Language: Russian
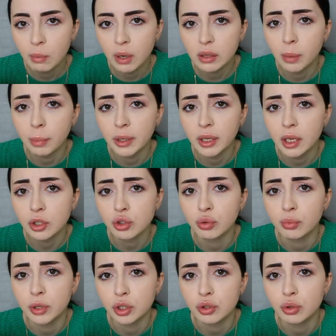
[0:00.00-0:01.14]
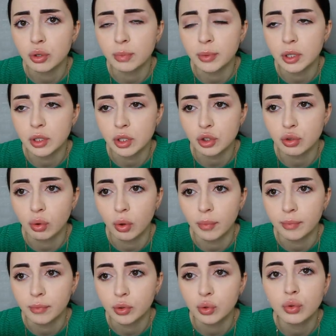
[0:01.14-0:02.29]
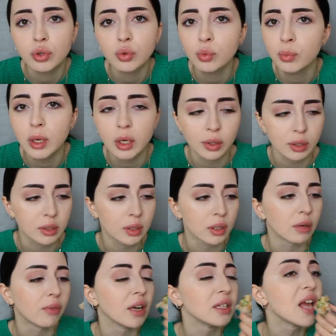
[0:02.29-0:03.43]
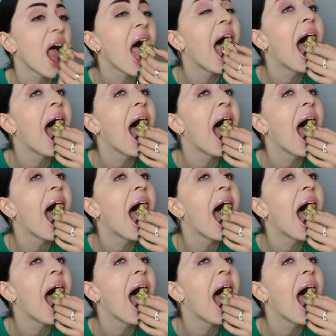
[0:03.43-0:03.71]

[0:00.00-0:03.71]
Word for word: могла понять, что у меня что-то произошло. Вот ну не умею я скрывать.